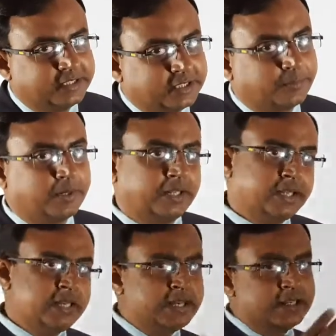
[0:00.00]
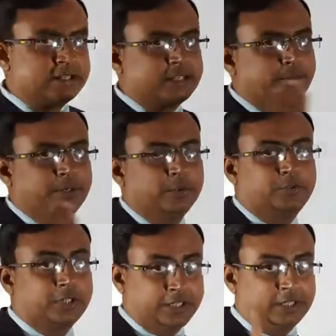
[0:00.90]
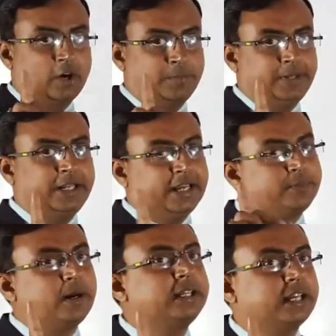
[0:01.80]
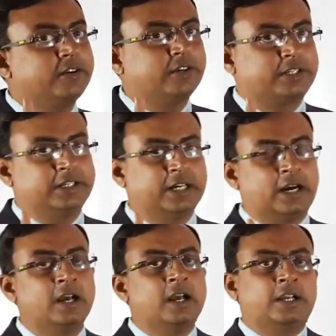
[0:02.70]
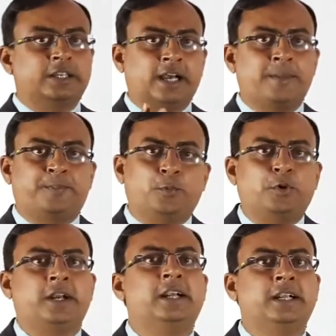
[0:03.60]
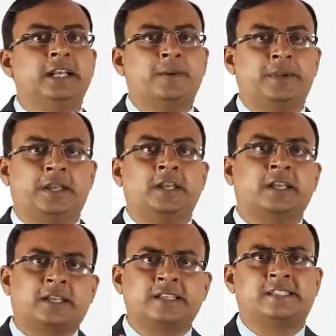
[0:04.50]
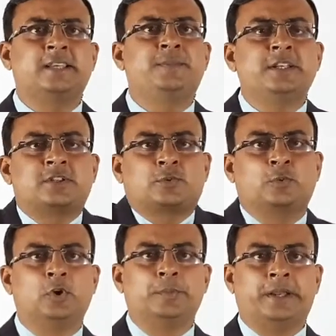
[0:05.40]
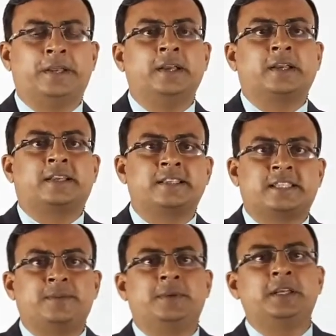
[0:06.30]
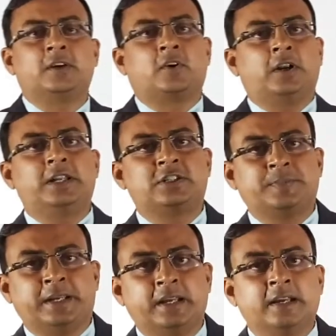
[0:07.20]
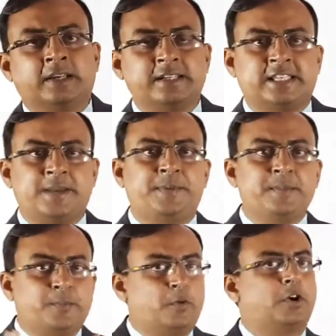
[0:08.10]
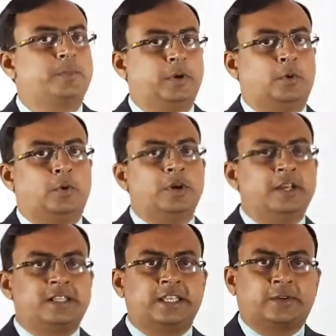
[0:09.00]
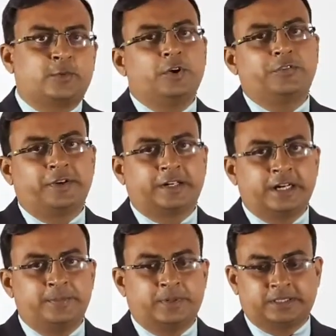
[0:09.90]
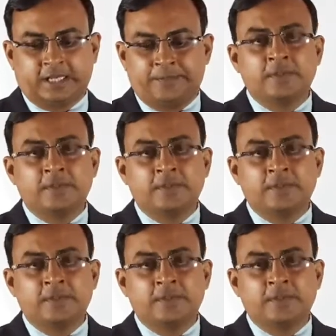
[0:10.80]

दी अदर पढ़ेंगे सब में यूज़ करिएगा और मेरी एक बात ध्यान रखिएगा कि आप पूरे इंडिया में किसी भी स्कूल में किसी भी कॉलेज में किसी भी बोर्ड में हो इससे कोई फ़र्क नहीं पड़ता